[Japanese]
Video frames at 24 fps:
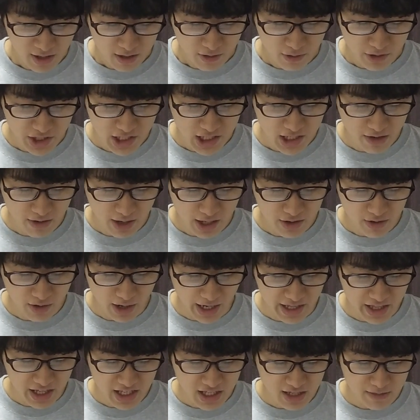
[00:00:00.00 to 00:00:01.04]
こちらはあの、
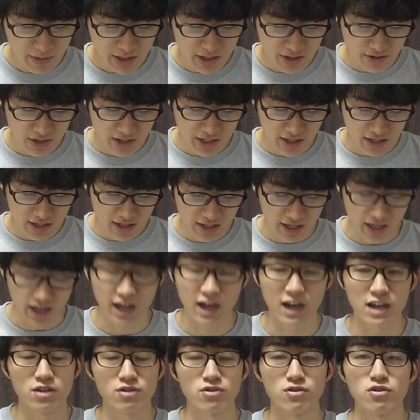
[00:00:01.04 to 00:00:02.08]
足立みつる先生、
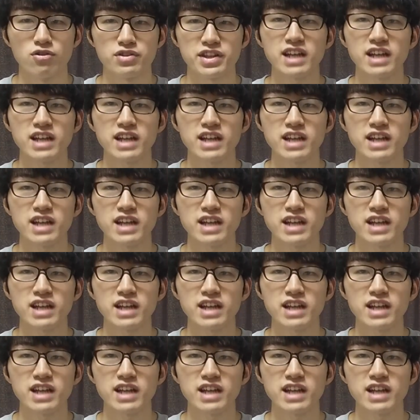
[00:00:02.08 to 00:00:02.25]
あの、